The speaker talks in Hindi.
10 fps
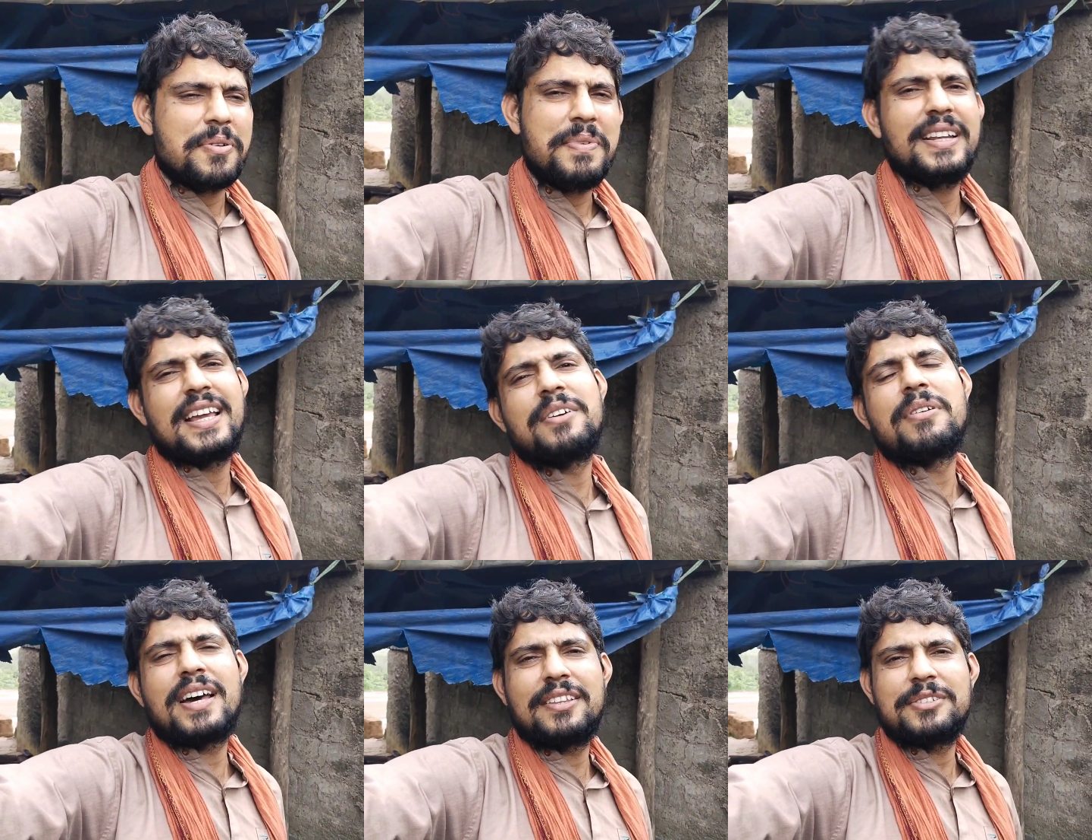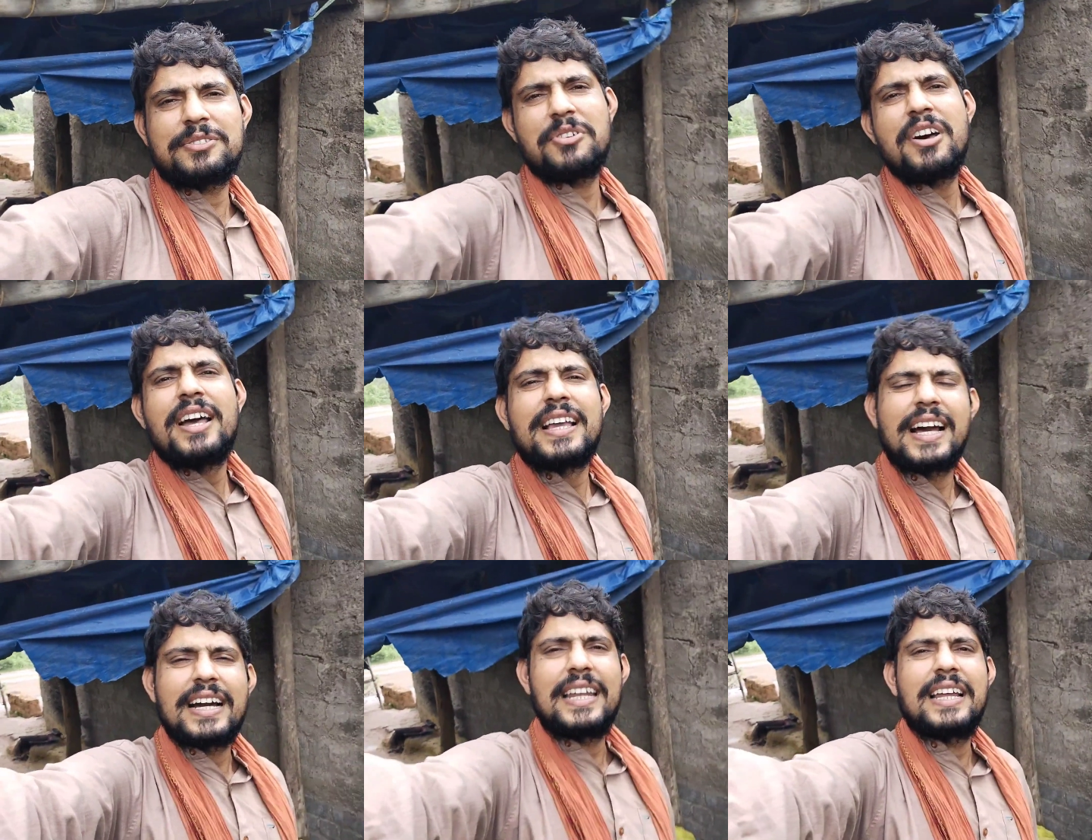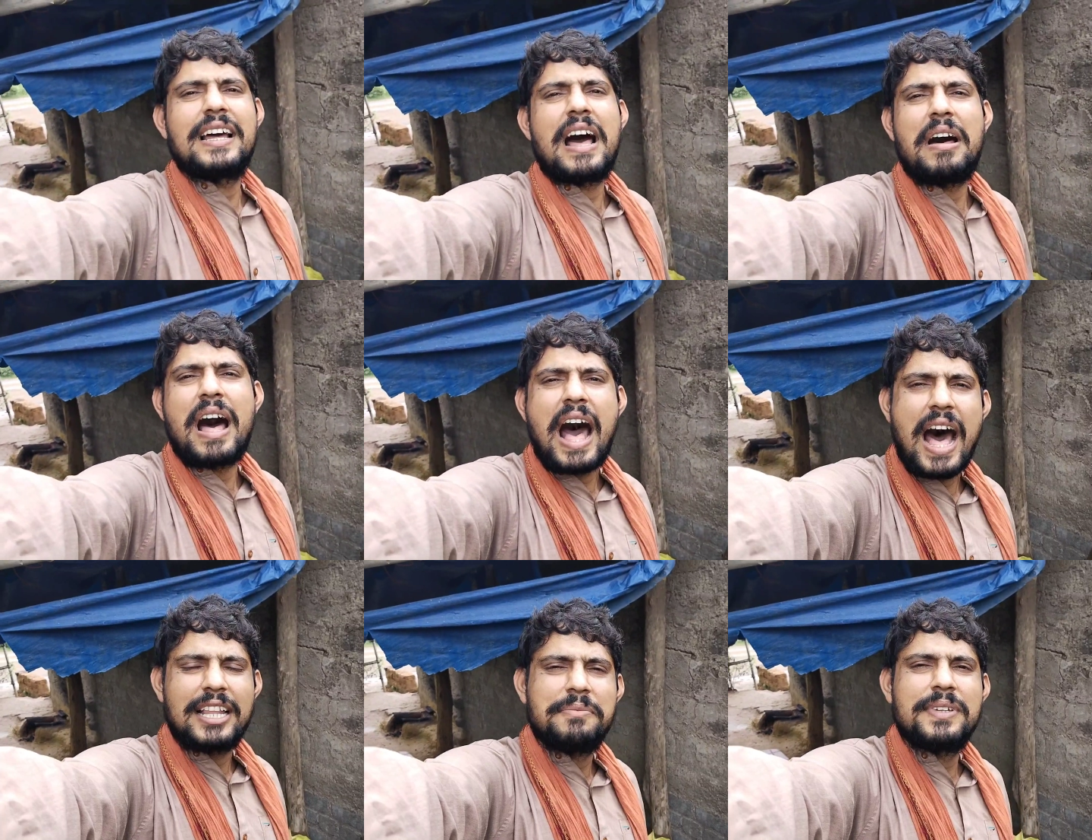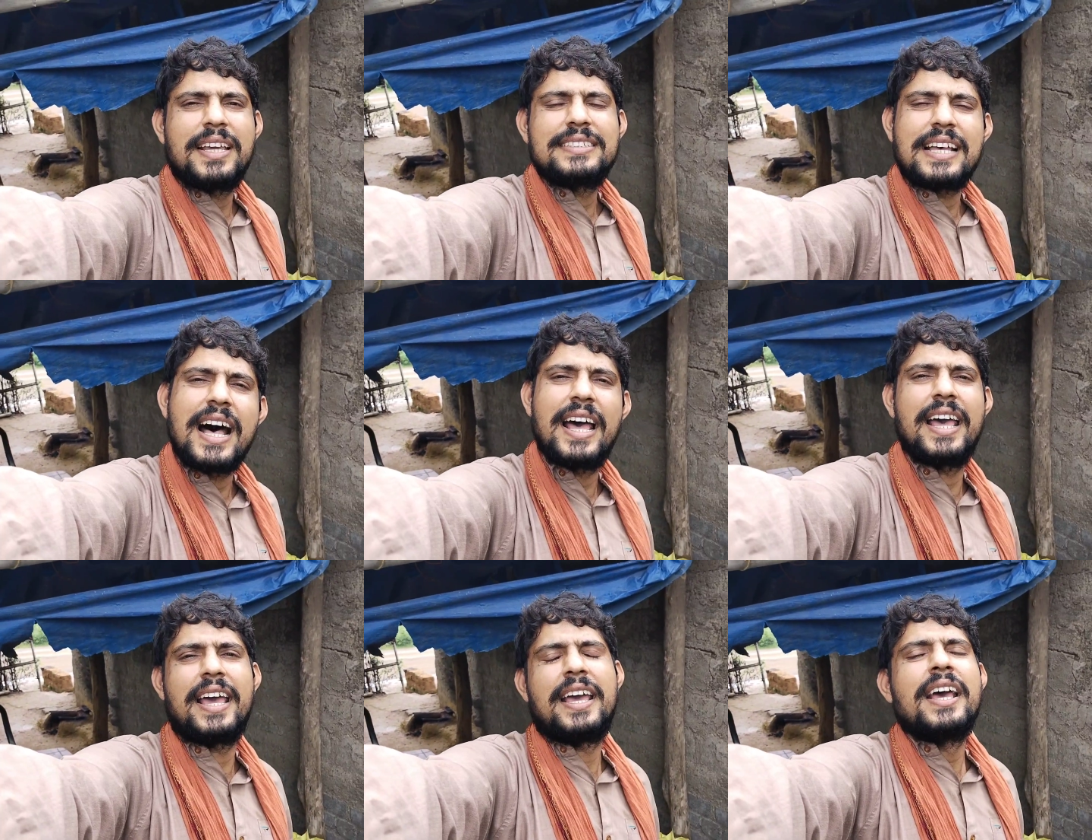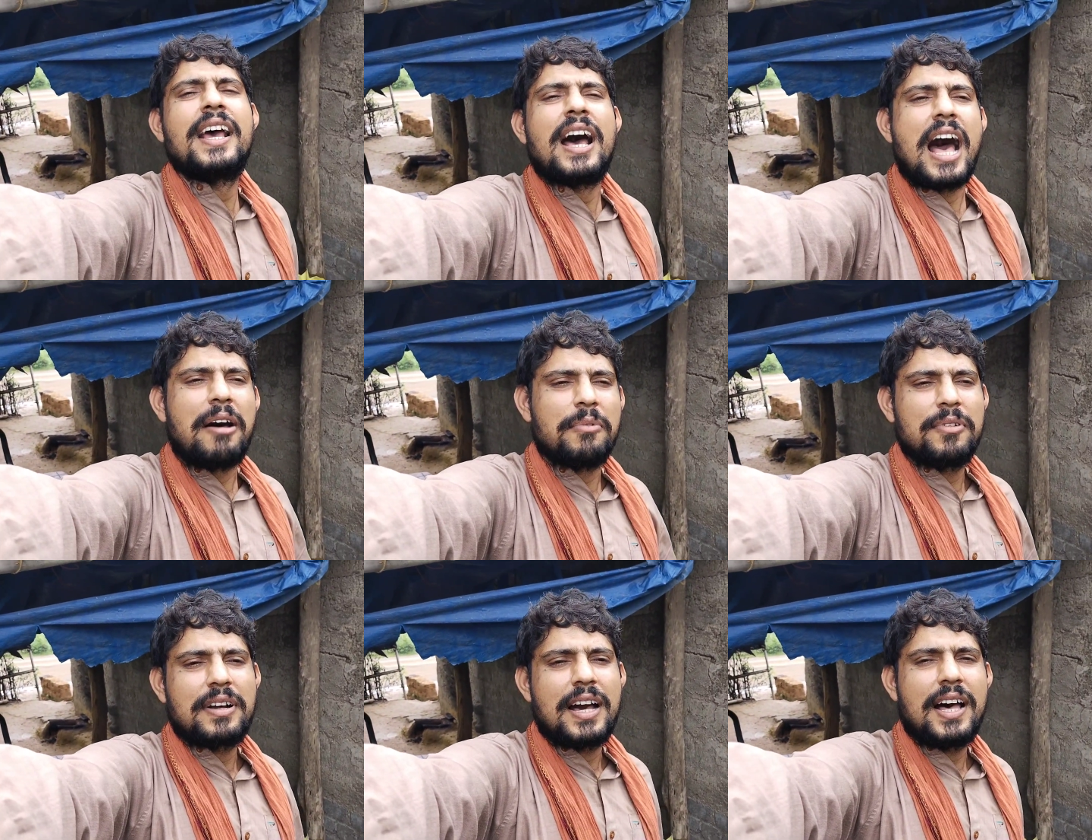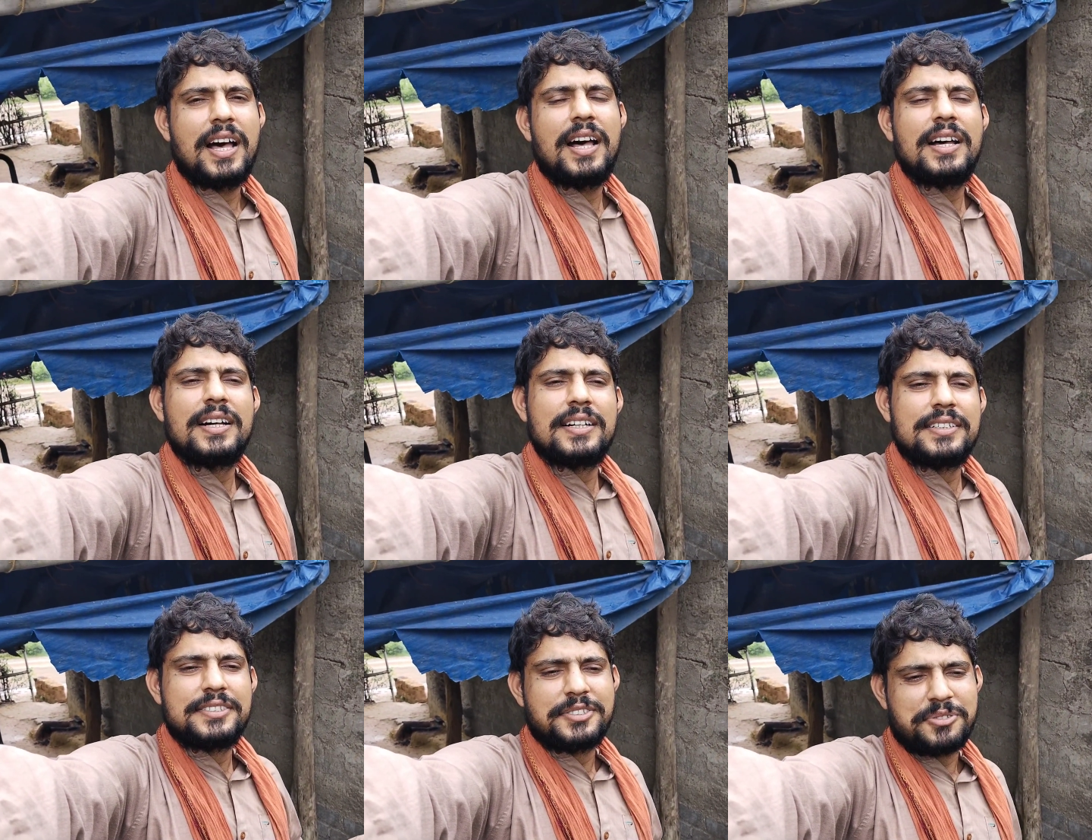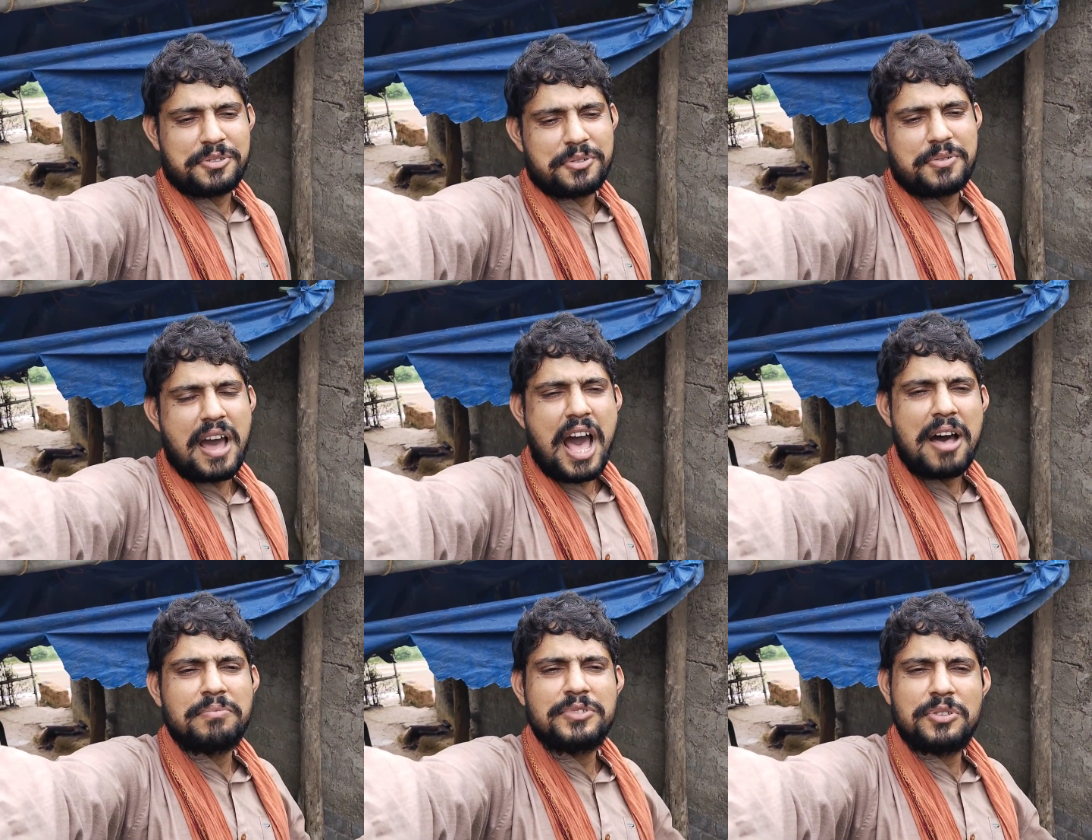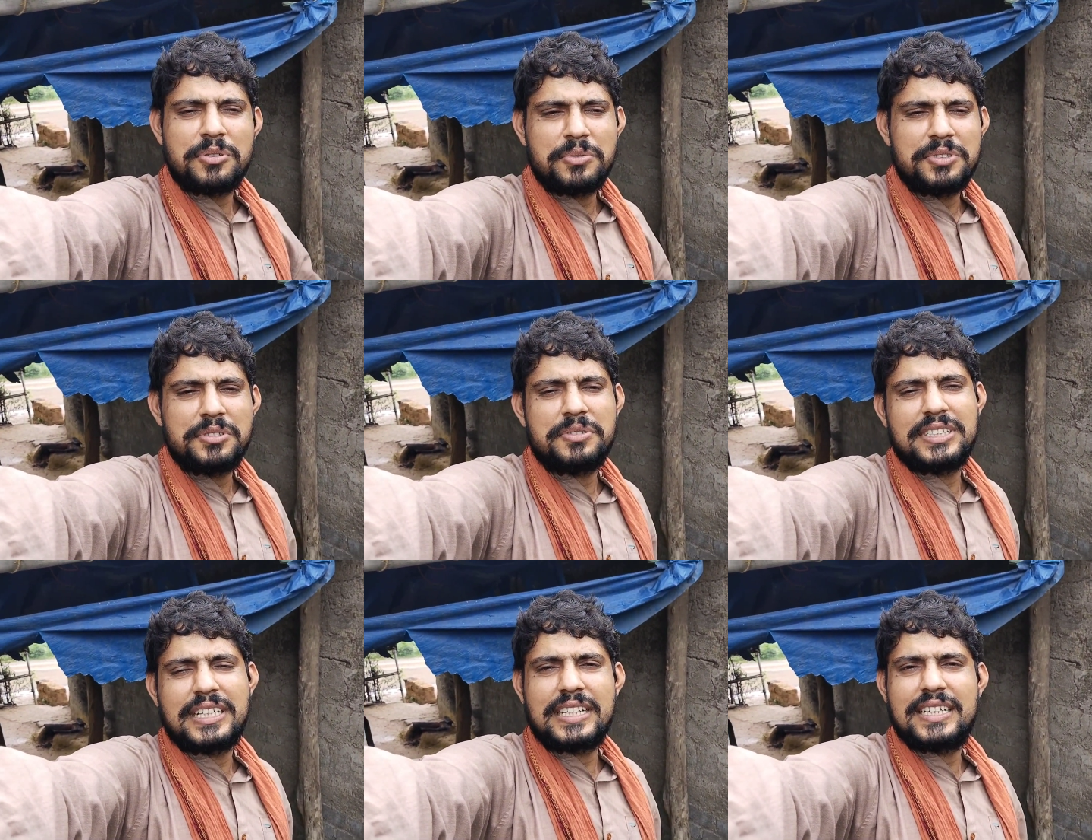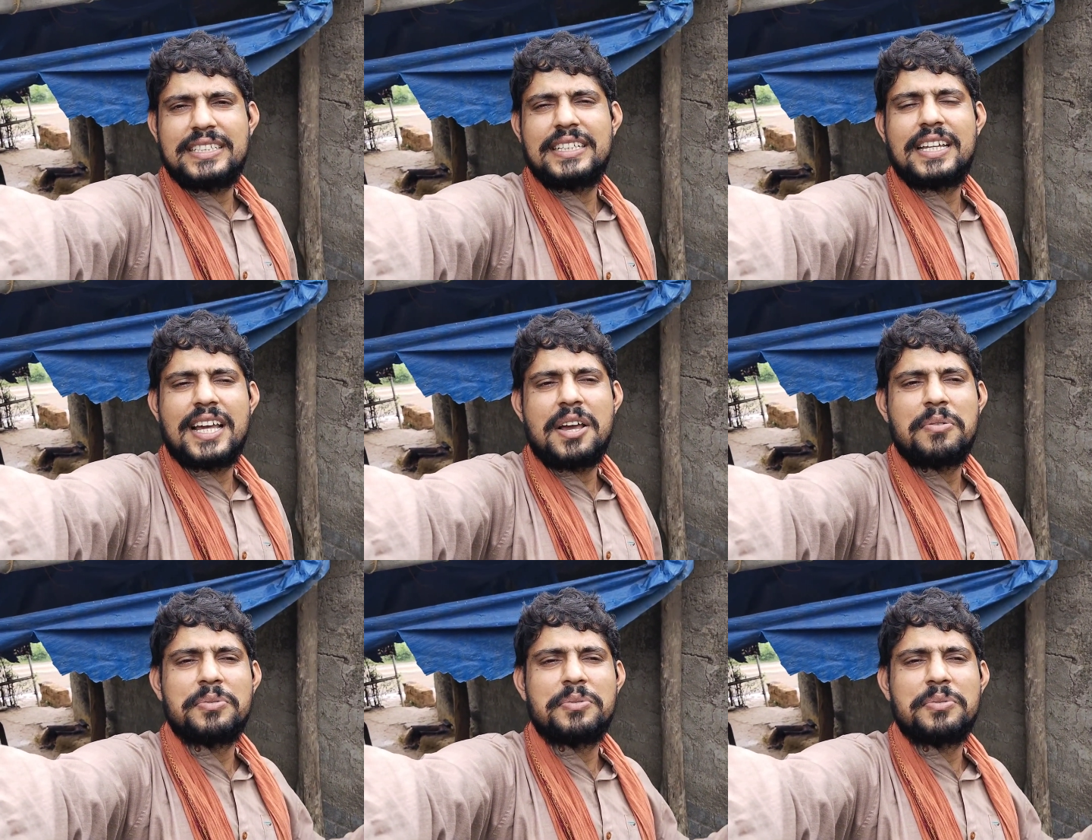वो भी नहीं हुआ है दोस्तों क्या करें आदमी ऐसा है हम लोग का जो हम जो रोजी रोटी करके जी रहे